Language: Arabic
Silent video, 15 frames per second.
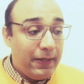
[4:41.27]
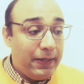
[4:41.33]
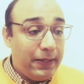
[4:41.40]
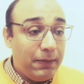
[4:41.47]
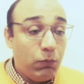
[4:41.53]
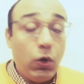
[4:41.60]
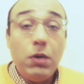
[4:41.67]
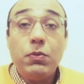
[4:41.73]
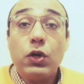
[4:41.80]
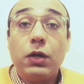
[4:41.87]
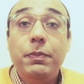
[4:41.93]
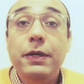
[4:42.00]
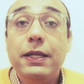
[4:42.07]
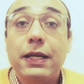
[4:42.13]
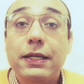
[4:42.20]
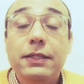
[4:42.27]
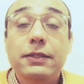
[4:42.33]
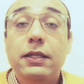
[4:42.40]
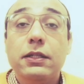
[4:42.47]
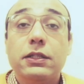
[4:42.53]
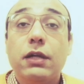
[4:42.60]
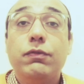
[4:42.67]
مؤامرة كبيرة
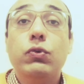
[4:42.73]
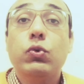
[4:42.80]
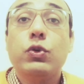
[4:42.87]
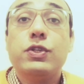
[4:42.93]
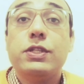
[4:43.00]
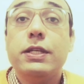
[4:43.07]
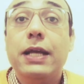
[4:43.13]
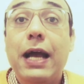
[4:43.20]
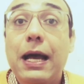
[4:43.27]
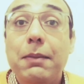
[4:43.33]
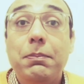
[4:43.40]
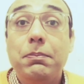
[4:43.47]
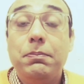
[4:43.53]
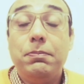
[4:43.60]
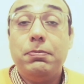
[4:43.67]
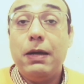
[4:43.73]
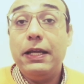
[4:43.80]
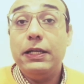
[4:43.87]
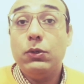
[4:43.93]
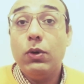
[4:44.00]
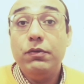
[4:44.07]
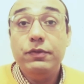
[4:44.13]
جدا تفوق استيعاب
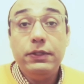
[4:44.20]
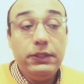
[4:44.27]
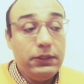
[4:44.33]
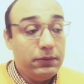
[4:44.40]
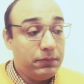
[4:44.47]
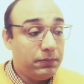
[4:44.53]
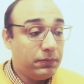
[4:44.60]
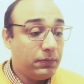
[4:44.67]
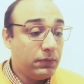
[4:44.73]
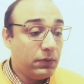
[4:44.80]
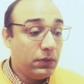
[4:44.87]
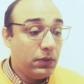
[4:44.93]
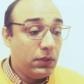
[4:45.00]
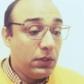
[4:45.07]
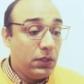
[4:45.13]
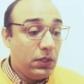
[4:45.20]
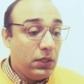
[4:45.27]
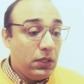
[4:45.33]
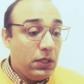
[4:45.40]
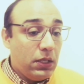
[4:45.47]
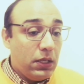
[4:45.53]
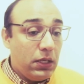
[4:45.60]
أي وفدي
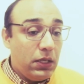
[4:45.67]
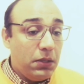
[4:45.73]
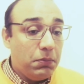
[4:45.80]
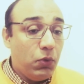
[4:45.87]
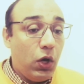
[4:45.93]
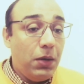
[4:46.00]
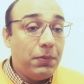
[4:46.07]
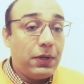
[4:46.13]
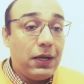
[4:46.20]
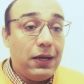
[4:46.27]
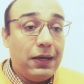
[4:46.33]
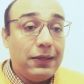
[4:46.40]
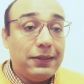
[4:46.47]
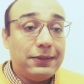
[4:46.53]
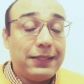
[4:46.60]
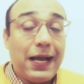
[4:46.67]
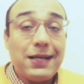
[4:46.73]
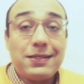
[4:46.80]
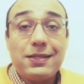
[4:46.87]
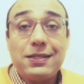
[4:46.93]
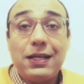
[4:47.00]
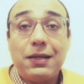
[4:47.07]
مؤامرة
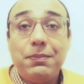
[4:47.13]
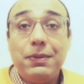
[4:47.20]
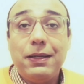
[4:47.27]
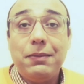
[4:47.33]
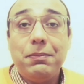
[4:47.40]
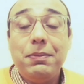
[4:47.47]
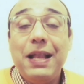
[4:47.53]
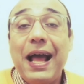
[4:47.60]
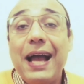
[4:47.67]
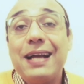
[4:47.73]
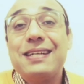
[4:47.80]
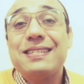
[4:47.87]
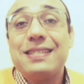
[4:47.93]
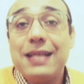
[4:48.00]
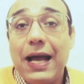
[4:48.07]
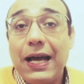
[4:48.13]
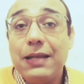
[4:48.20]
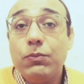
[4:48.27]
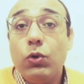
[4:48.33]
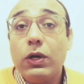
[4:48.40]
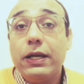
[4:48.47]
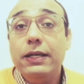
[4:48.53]
تحسسك بالعجز عن
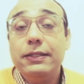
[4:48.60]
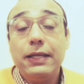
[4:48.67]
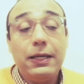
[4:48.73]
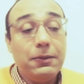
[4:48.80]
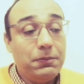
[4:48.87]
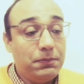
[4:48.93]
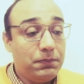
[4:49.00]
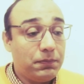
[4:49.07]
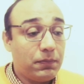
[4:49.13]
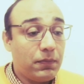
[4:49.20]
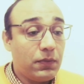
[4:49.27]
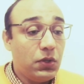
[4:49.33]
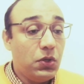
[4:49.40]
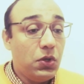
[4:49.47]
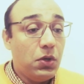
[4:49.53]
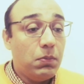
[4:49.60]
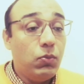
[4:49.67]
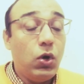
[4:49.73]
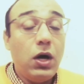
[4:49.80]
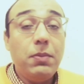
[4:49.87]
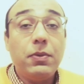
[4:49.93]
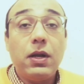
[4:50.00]
مواجهتها
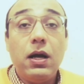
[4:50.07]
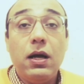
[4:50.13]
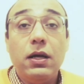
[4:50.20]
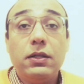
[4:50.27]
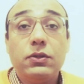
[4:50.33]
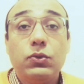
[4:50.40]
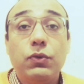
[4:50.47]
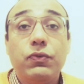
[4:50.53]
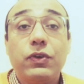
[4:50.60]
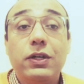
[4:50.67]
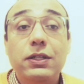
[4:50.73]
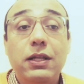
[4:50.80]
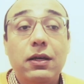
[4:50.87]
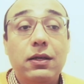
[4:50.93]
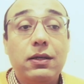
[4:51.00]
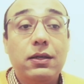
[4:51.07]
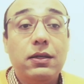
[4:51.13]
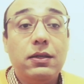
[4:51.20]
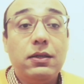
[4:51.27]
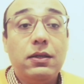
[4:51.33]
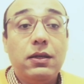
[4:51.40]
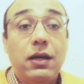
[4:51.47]
مؤامرة تفقدك
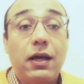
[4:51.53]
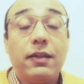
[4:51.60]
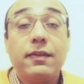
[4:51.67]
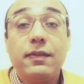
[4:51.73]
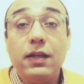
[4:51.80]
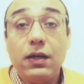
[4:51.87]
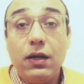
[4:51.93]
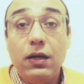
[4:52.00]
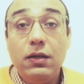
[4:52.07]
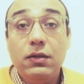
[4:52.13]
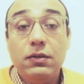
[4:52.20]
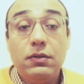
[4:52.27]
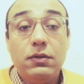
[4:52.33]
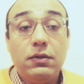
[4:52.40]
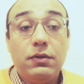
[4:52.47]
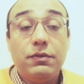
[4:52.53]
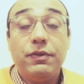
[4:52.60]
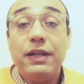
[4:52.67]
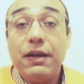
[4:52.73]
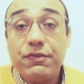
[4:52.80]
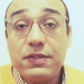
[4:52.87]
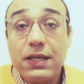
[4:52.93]
الثقة في
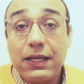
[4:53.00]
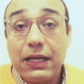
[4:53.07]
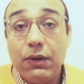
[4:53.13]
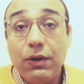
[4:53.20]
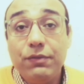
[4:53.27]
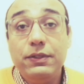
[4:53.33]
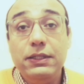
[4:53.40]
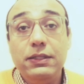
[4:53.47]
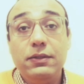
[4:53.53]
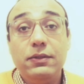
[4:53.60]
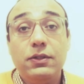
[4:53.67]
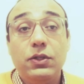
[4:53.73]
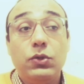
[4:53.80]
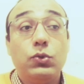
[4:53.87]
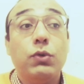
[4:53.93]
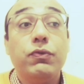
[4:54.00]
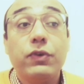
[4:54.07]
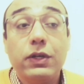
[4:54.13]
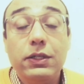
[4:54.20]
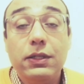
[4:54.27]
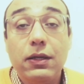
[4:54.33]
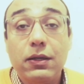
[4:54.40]
نفسك كوفدي
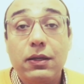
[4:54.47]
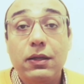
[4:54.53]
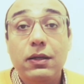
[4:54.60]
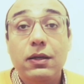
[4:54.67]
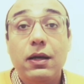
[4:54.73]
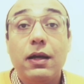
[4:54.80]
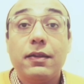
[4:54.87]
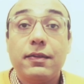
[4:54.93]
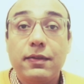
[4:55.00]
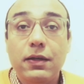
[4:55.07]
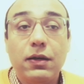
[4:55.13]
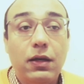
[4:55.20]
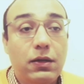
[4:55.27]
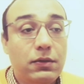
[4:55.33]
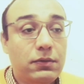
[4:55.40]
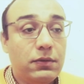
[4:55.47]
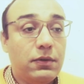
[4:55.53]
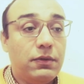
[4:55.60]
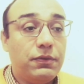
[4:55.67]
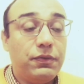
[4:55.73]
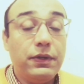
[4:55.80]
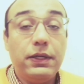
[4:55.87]
تفقدك الثقة
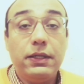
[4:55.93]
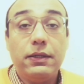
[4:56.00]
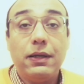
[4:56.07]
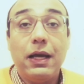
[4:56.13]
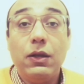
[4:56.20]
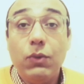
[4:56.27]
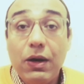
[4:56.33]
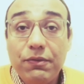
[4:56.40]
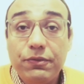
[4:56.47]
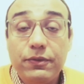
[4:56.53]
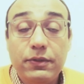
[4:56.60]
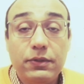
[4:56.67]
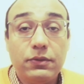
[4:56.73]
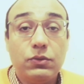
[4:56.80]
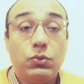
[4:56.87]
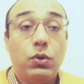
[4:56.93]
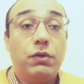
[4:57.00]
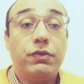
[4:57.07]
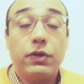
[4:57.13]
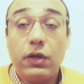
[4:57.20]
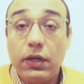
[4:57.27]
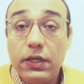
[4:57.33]
في الوفد
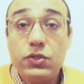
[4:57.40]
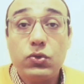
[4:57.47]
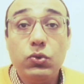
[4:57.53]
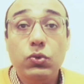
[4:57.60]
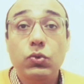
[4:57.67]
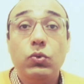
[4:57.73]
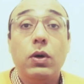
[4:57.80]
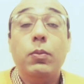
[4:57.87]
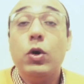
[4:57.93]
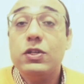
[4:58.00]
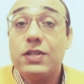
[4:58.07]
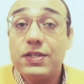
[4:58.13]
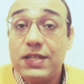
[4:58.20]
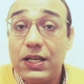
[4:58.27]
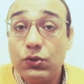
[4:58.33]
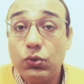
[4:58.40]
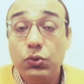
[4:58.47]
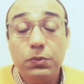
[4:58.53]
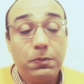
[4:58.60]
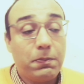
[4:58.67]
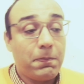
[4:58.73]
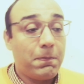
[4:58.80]
في رئيسه
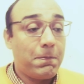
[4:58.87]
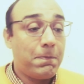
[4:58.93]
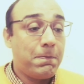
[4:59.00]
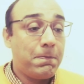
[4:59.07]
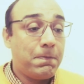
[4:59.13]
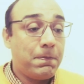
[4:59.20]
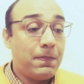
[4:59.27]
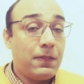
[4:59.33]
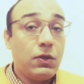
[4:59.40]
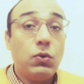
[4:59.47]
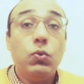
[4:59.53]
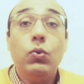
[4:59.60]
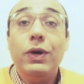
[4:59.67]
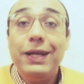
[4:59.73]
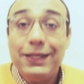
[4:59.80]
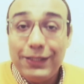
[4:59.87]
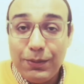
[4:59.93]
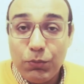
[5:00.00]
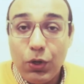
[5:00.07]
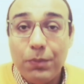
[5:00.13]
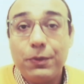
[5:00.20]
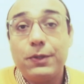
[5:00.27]
ومؤسساته وهي دي
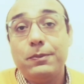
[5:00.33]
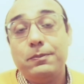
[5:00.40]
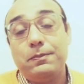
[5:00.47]
المؤامرة